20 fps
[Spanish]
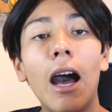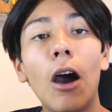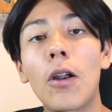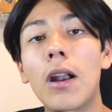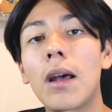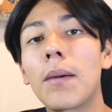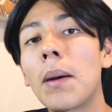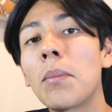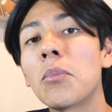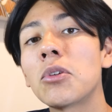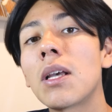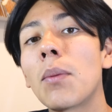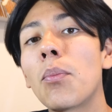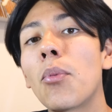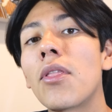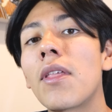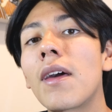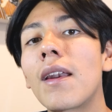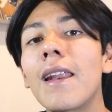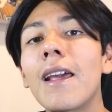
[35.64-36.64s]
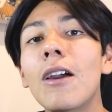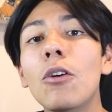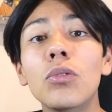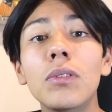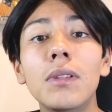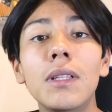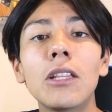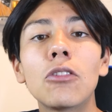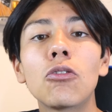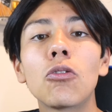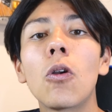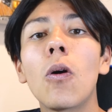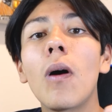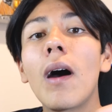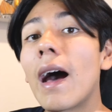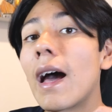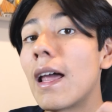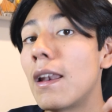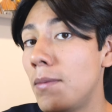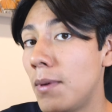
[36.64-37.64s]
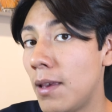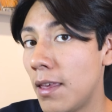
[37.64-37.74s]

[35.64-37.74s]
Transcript: Ahora vamos a ponerle un título al